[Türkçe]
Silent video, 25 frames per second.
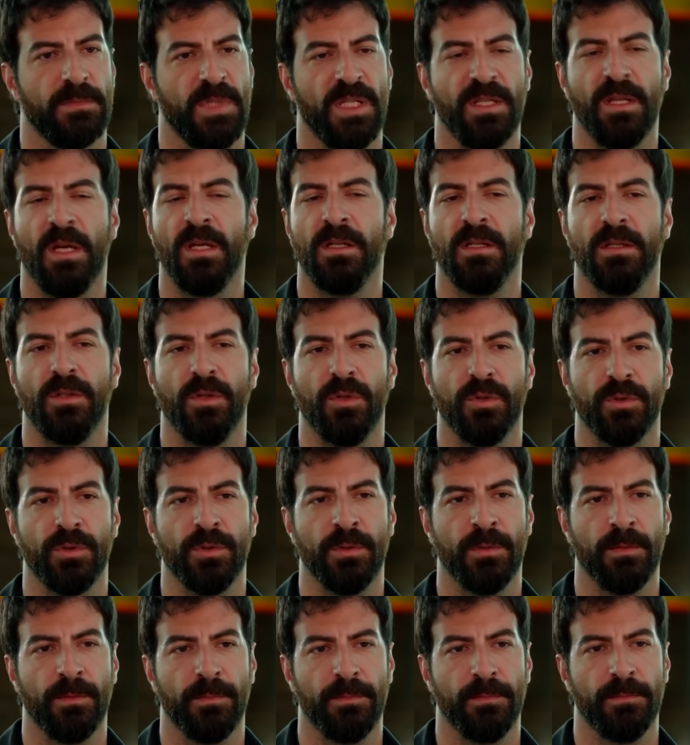Neden
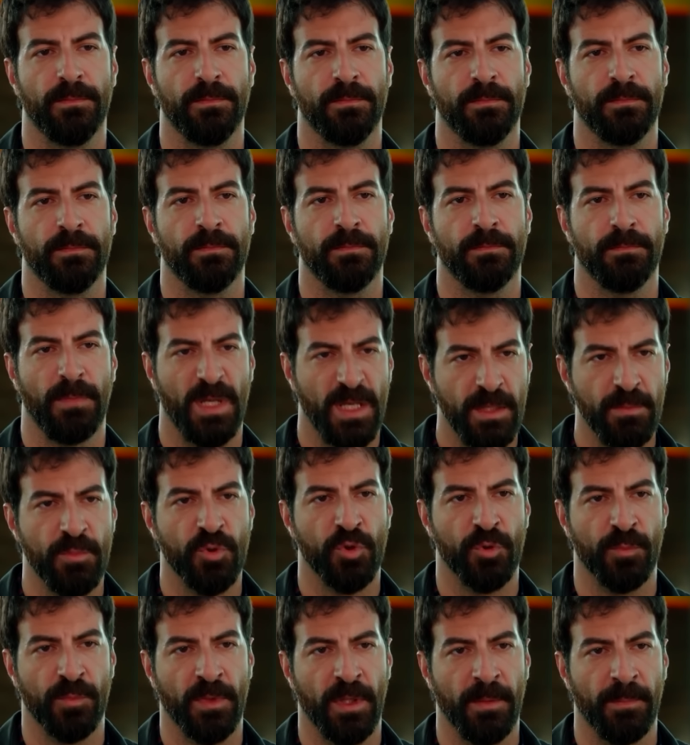gidiyorsun? Benim
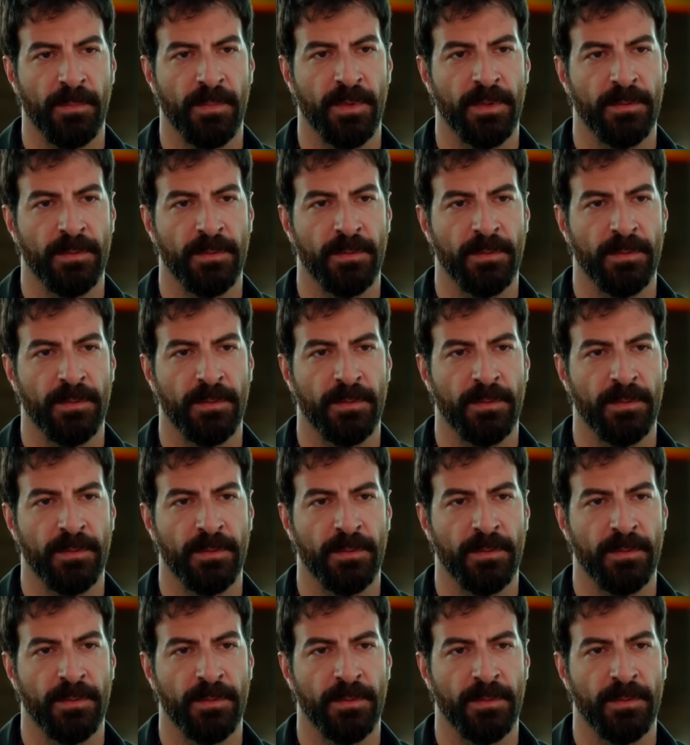yüzümden mi?